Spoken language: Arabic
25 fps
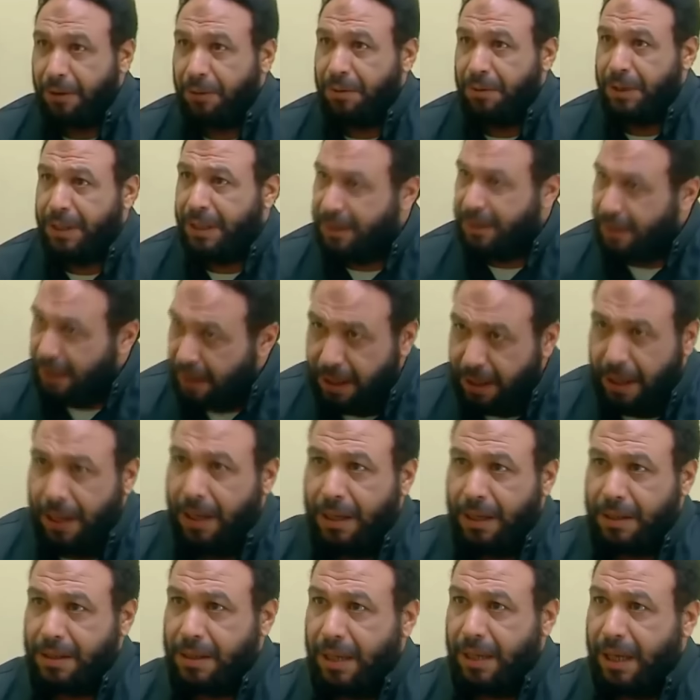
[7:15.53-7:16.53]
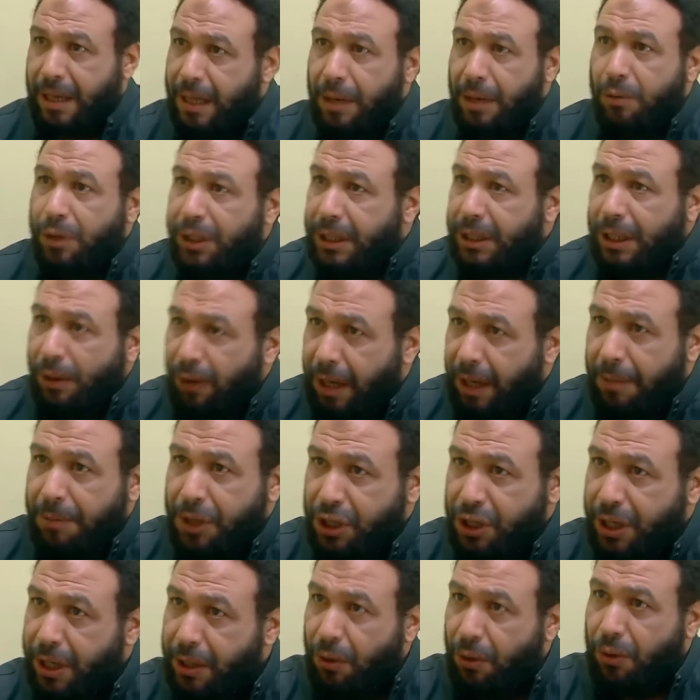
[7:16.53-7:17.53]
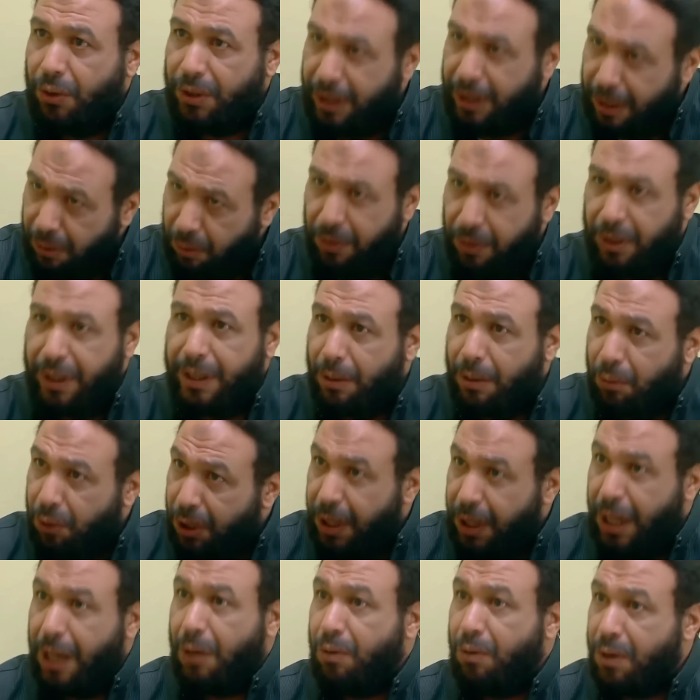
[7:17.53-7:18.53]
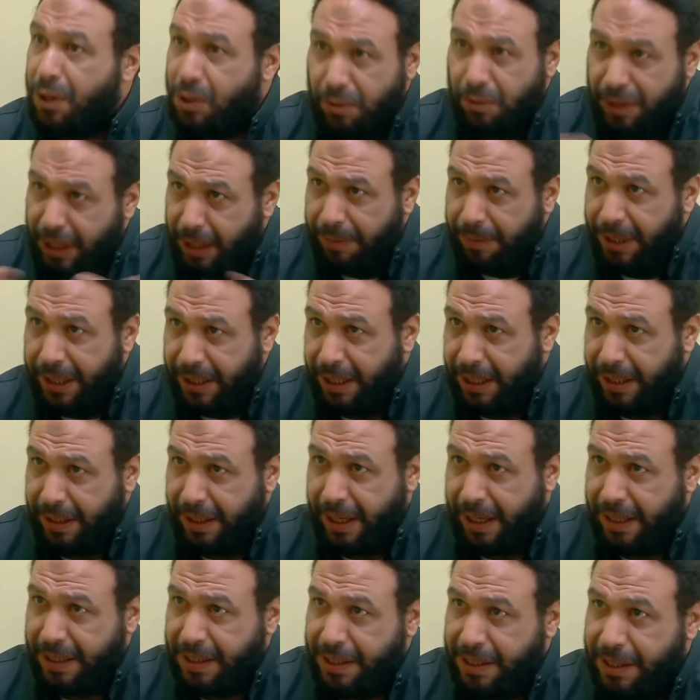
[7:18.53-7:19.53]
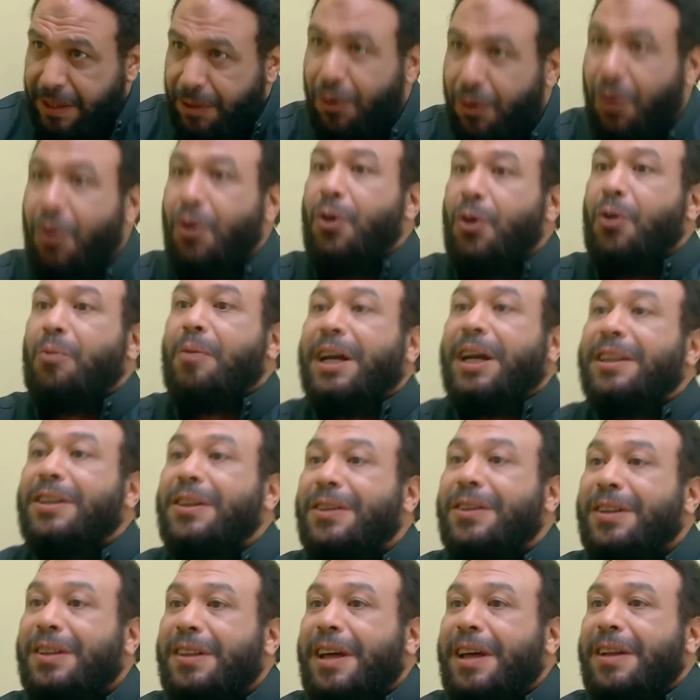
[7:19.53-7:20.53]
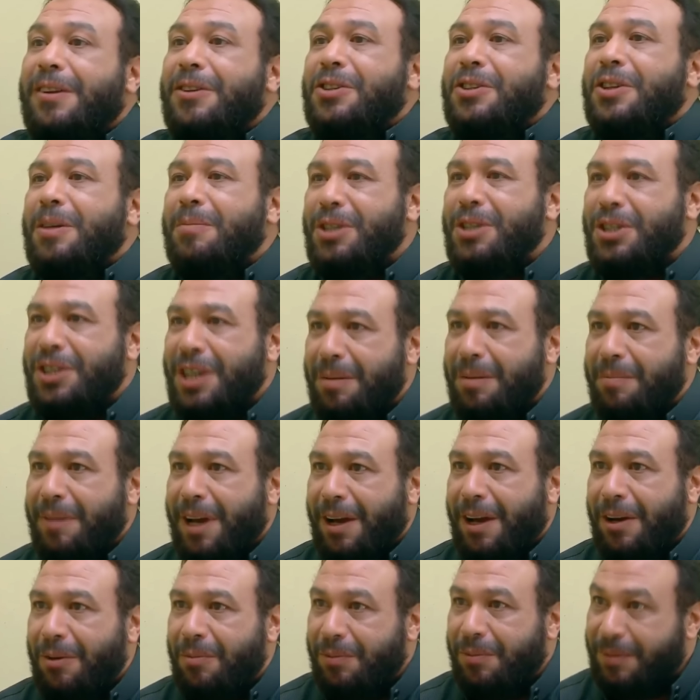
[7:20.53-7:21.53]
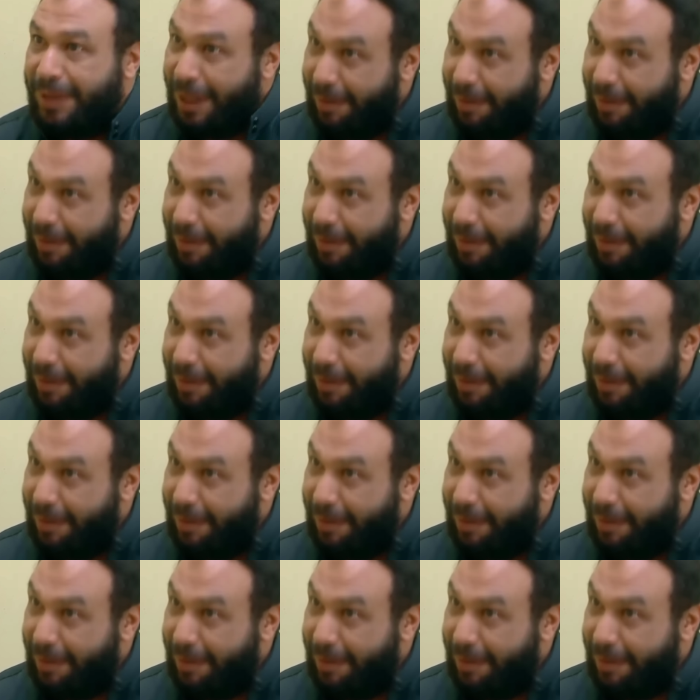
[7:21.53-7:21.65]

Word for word: يا ابو حميد خلاص انا وانت وحبش هنقعد ناكل هنا ونلغوص ونعمل اللي احنا عايزينه وبعدين نطلع نشرب الشاي معاهم